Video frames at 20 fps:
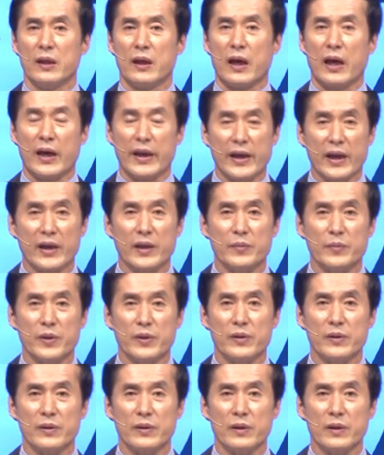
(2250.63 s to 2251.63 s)

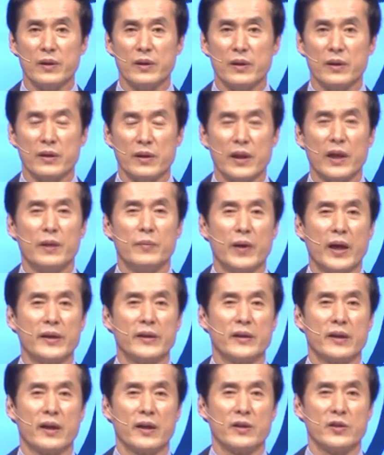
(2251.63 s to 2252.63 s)
하나님은 그래
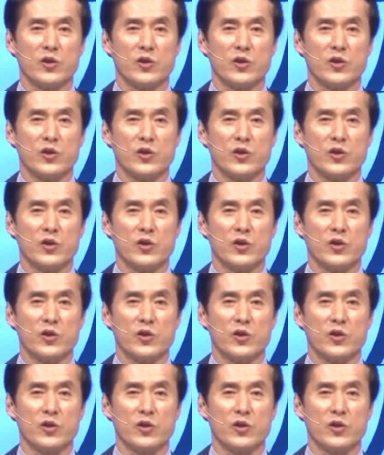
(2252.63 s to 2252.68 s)
맞다